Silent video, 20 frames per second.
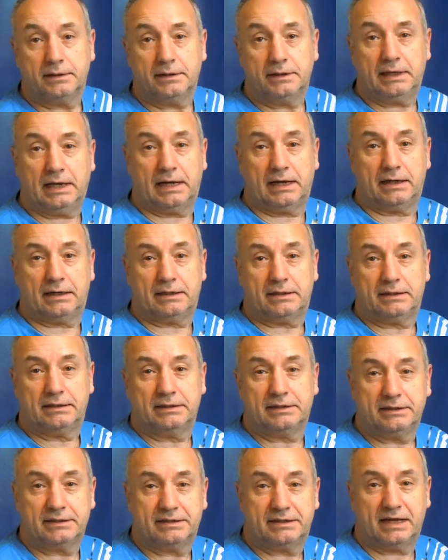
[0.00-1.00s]
Ja,
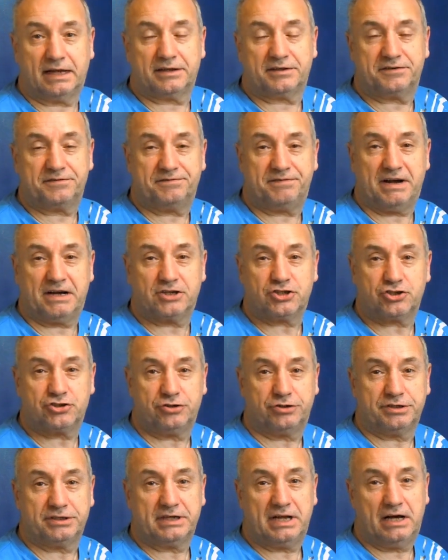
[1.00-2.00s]
das war
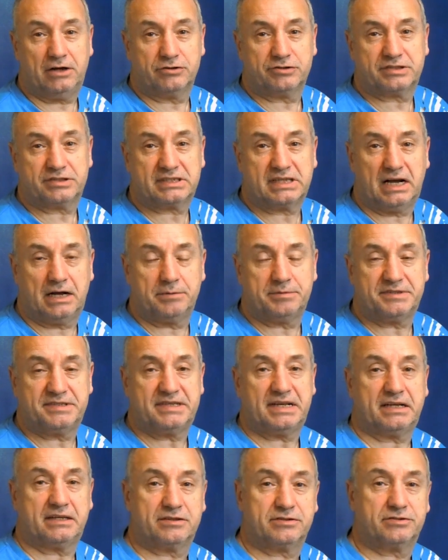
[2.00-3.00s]
schon Ausgabe
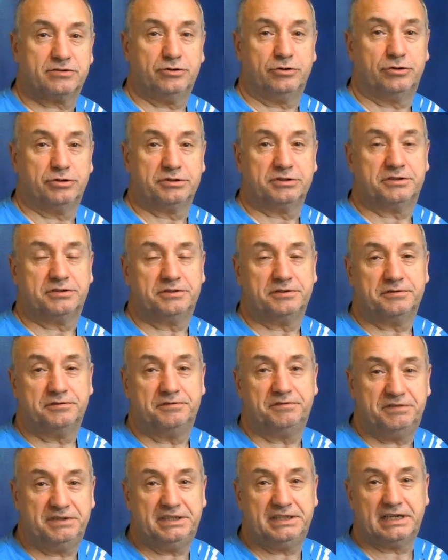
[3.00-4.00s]
6 und
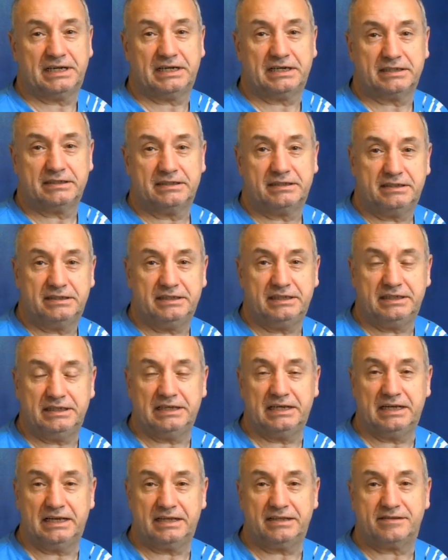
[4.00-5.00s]
wieder
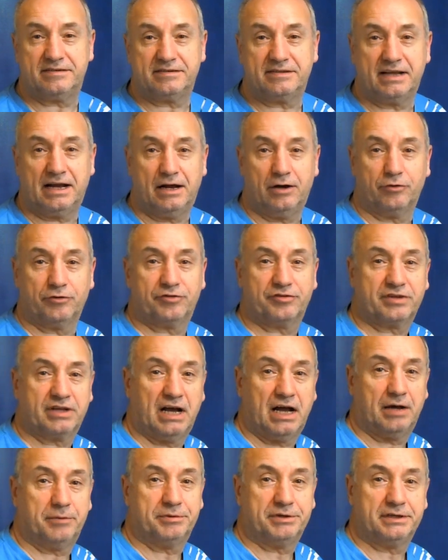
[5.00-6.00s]
die letzte
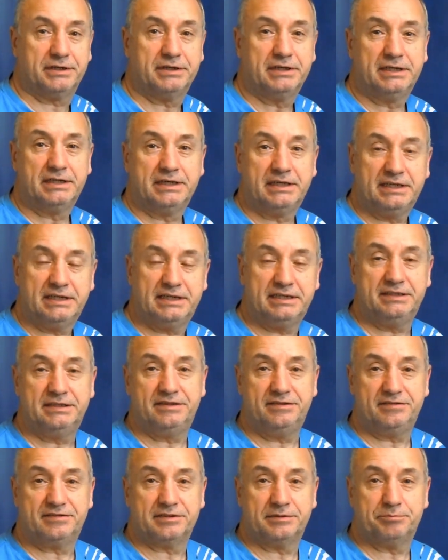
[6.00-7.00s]
Ausgabe in
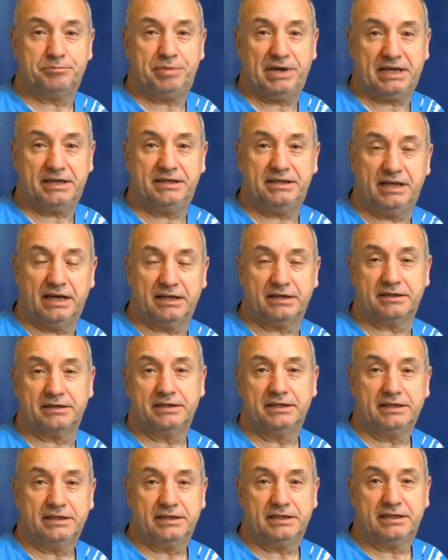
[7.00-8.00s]
diesem Päckchen.
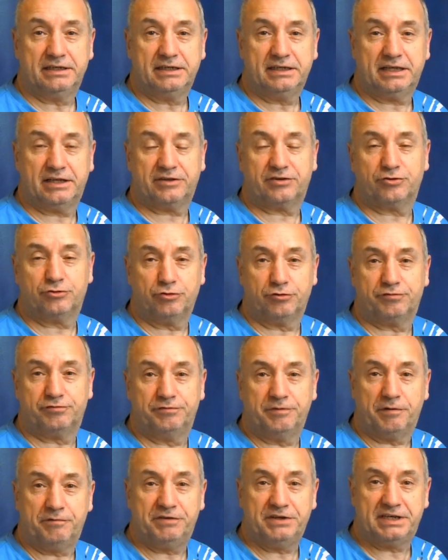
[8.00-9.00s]
Jetzt
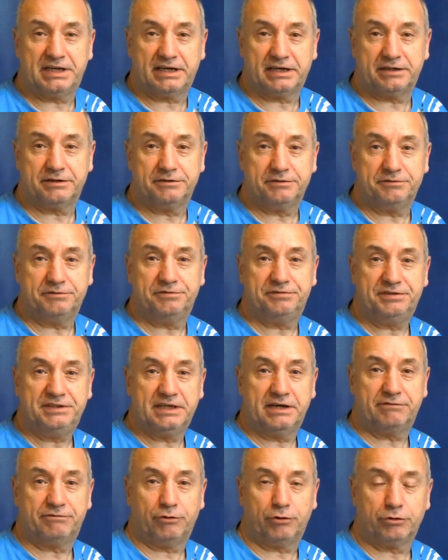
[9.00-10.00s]
dürfen wir wieder
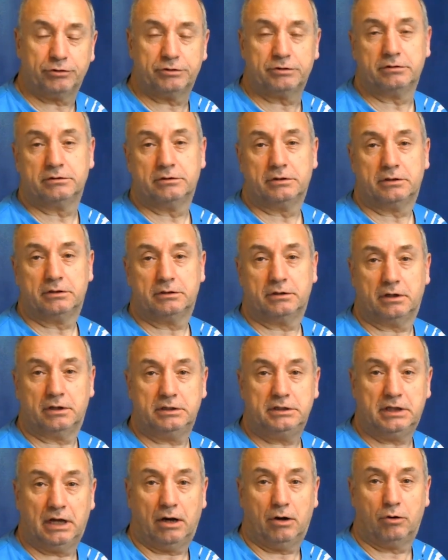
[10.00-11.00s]
vier Wochen, na,
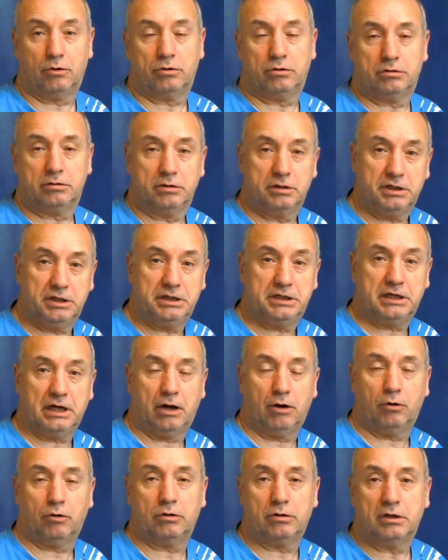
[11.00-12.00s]
ihr auch, ich
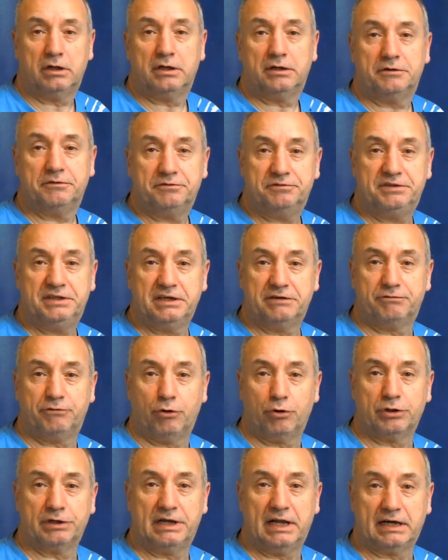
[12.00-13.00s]
auch, vier
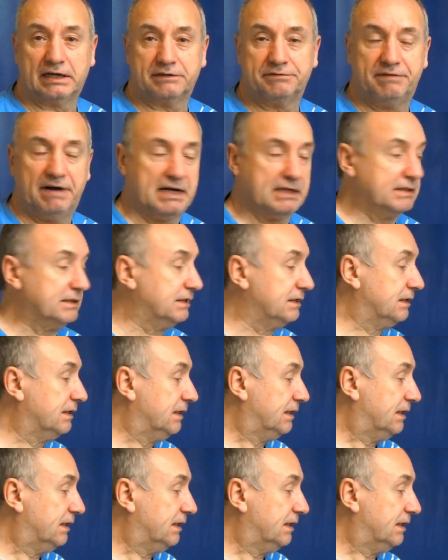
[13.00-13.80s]
Wochen lang warten.